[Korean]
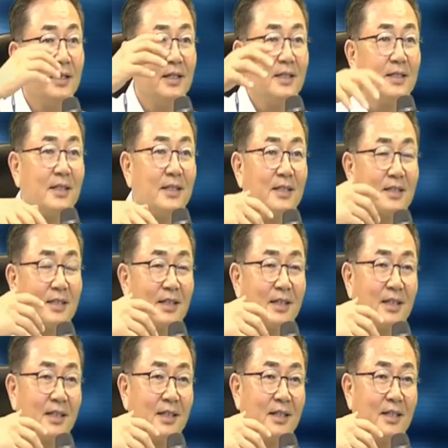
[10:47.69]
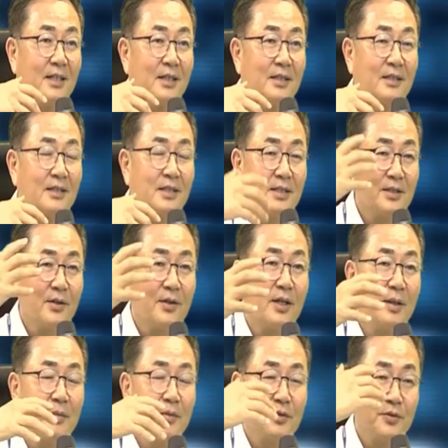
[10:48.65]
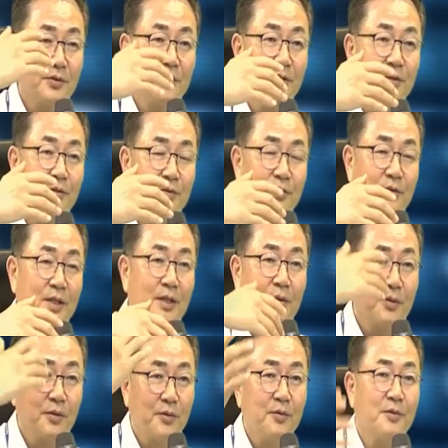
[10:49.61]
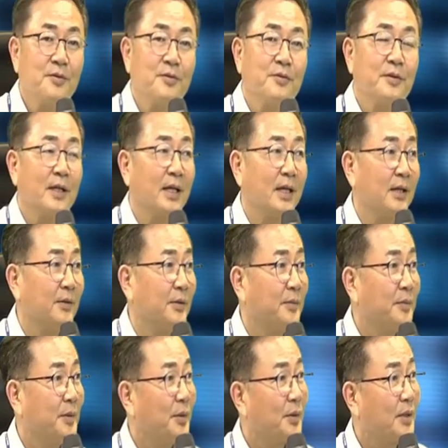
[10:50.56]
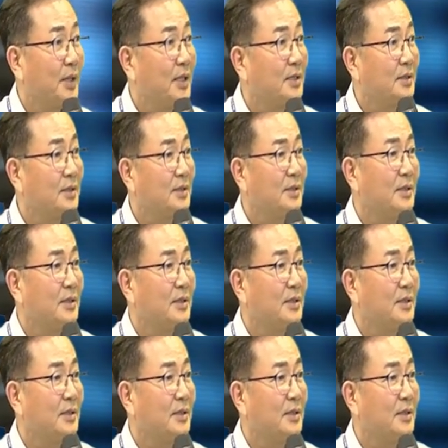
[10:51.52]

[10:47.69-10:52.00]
이제 에, 7천 가면 2D로도 되고 3D도 되고 뭐 이렇게 해서